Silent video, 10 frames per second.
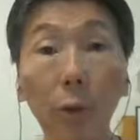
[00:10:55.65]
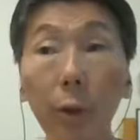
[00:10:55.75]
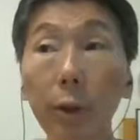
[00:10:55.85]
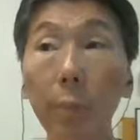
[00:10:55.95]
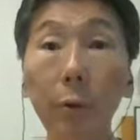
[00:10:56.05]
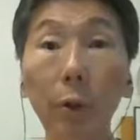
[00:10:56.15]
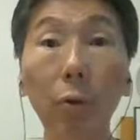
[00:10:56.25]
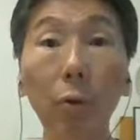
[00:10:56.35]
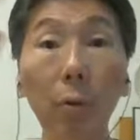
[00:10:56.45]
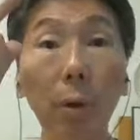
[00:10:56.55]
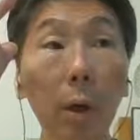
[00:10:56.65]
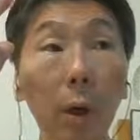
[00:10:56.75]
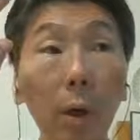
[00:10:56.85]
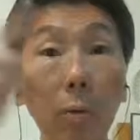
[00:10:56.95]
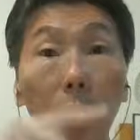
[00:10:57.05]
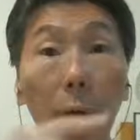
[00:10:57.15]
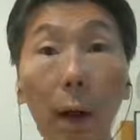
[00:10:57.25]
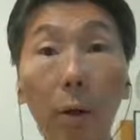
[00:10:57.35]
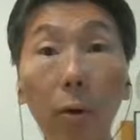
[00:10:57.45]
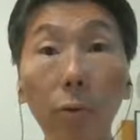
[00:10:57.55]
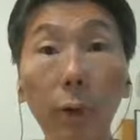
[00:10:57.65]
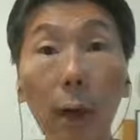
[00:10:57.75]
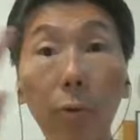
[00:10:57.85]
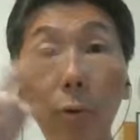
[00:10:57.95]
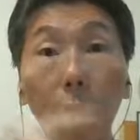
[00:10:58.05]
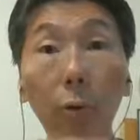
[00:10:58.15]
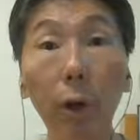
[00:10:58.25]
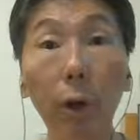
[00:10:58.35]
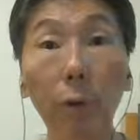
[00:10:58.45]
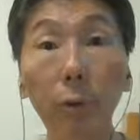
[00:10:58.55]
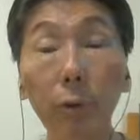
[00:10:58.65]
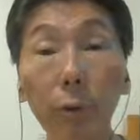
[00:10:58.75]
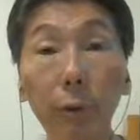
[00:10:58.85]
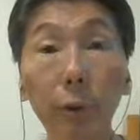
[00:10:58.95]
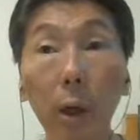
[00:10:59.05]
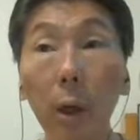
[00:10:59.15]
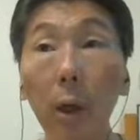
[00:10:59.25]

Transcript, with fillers: 所以这不是陆海空三军轮流出事。